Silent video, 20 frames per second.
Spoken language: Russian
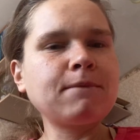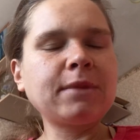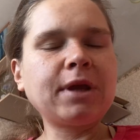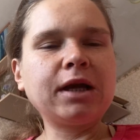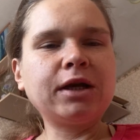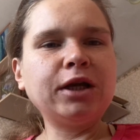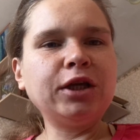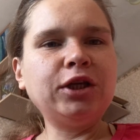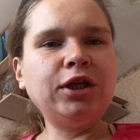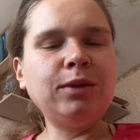
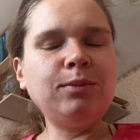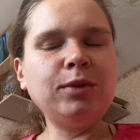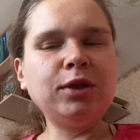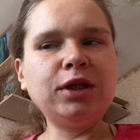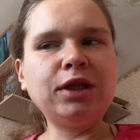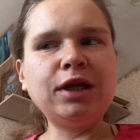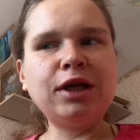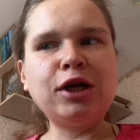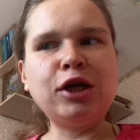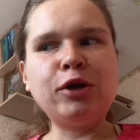
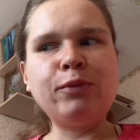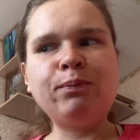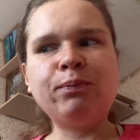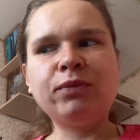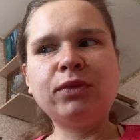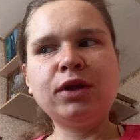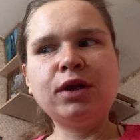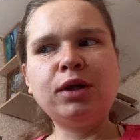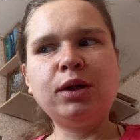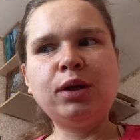какими-то
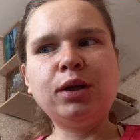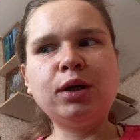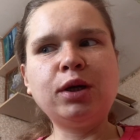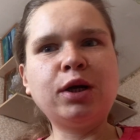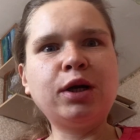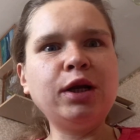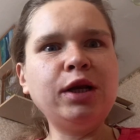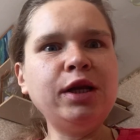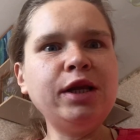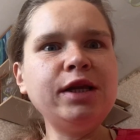а,
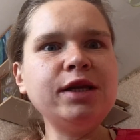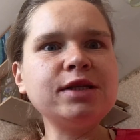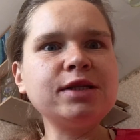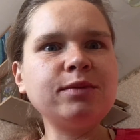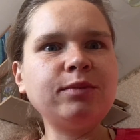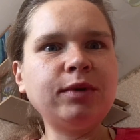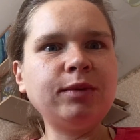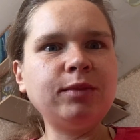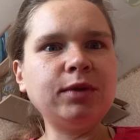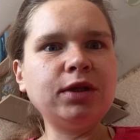
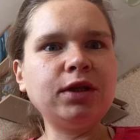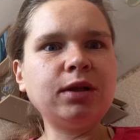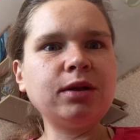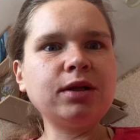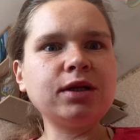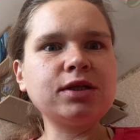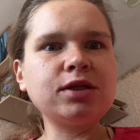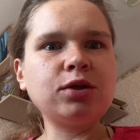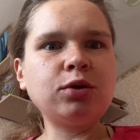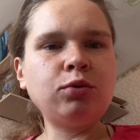клизмами
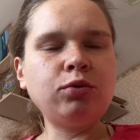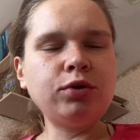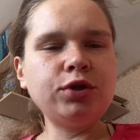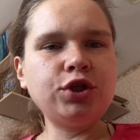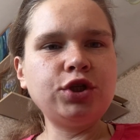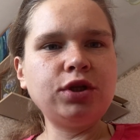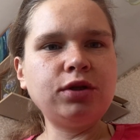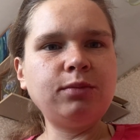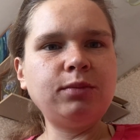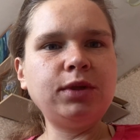
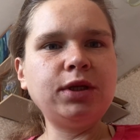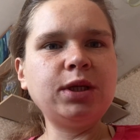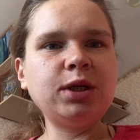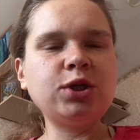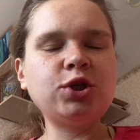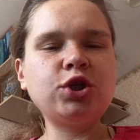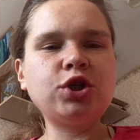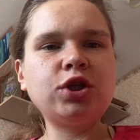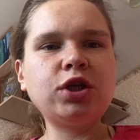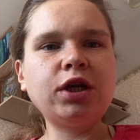долгосрочными,
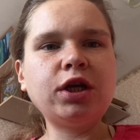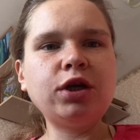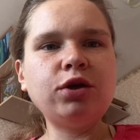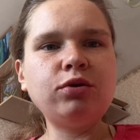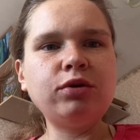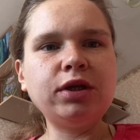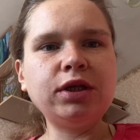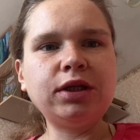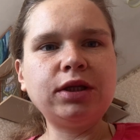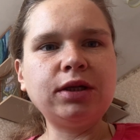я
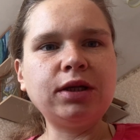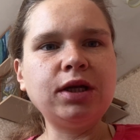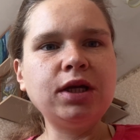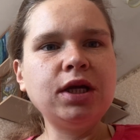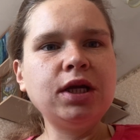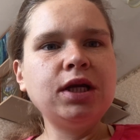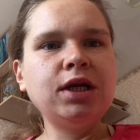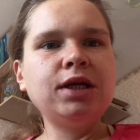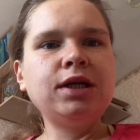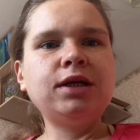считаю, это
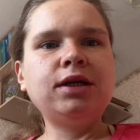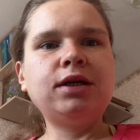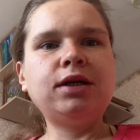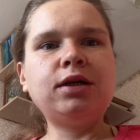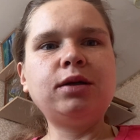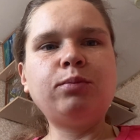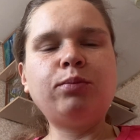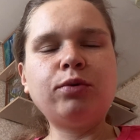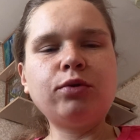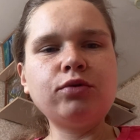
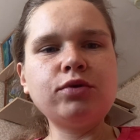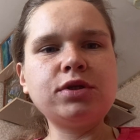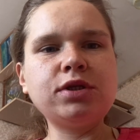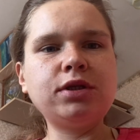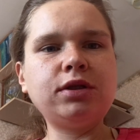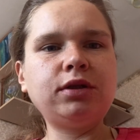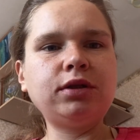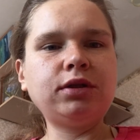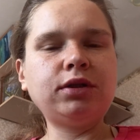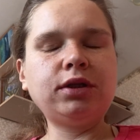а,
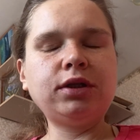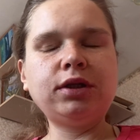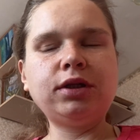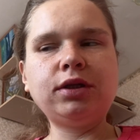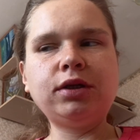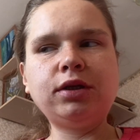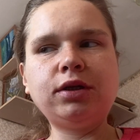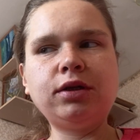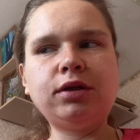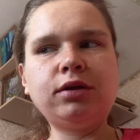
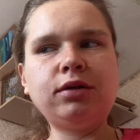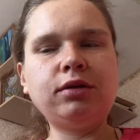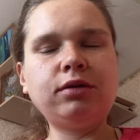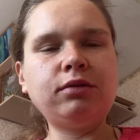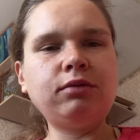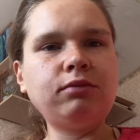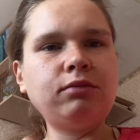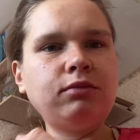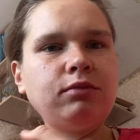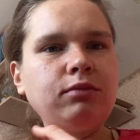
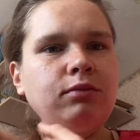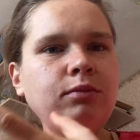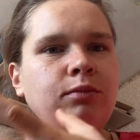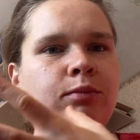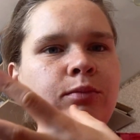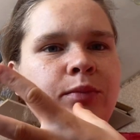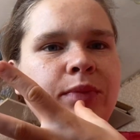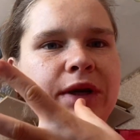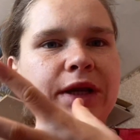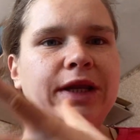просто
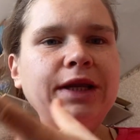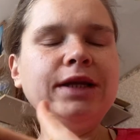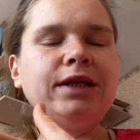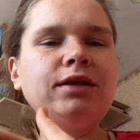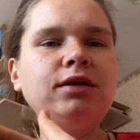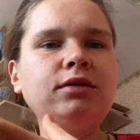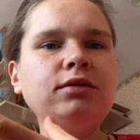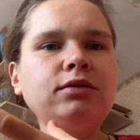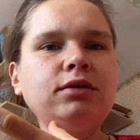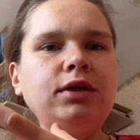
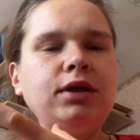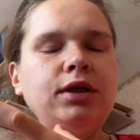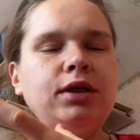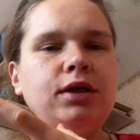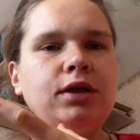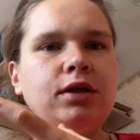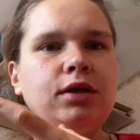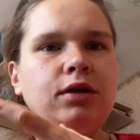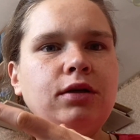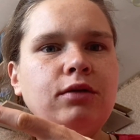бред,
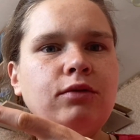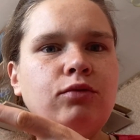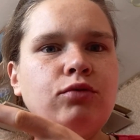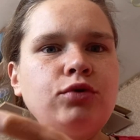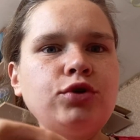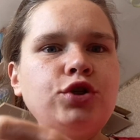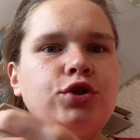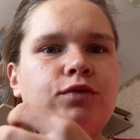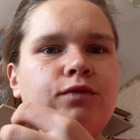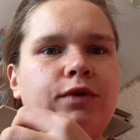и
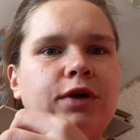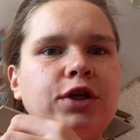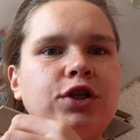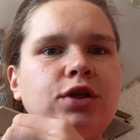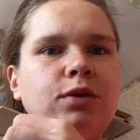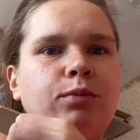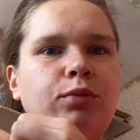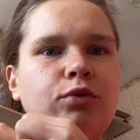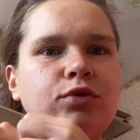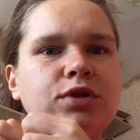очень
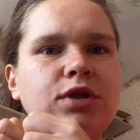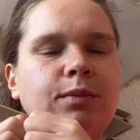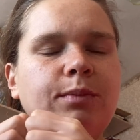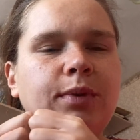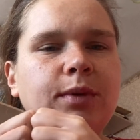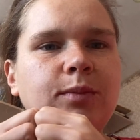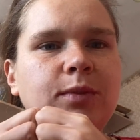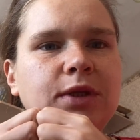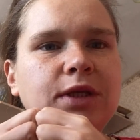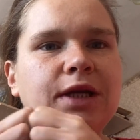важно просто
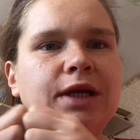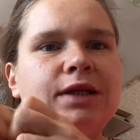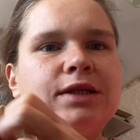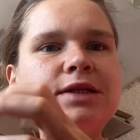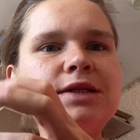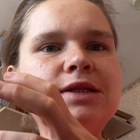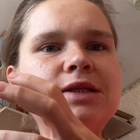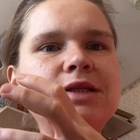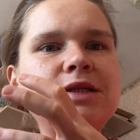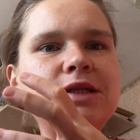
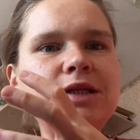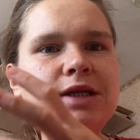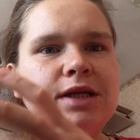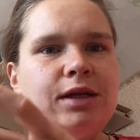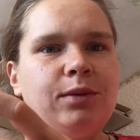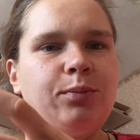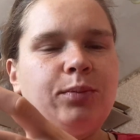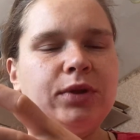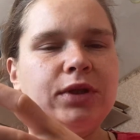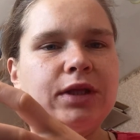поменять
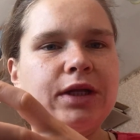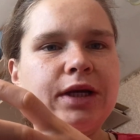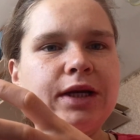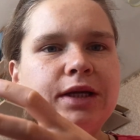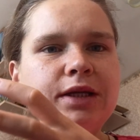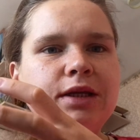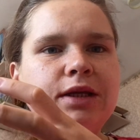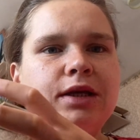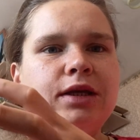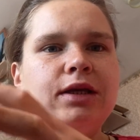стиль
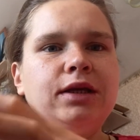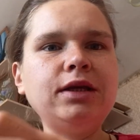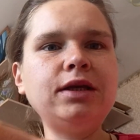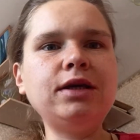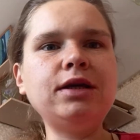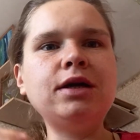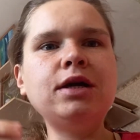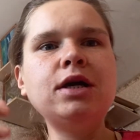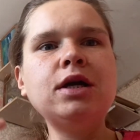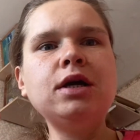питания и